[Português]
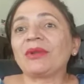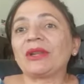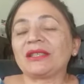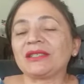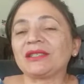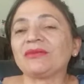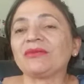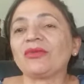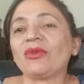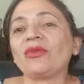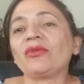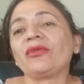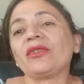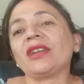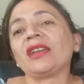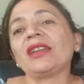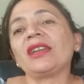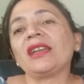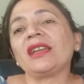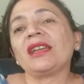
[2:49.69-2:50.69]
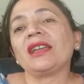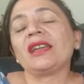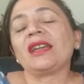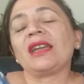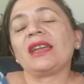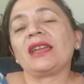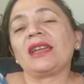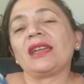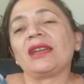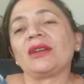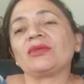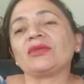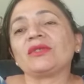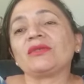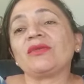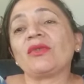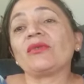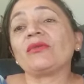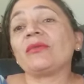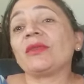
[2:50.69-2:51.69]
Para desenvolver é, o
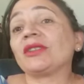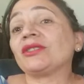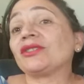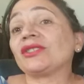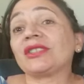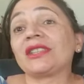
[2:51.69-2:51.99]
desenvolvimento de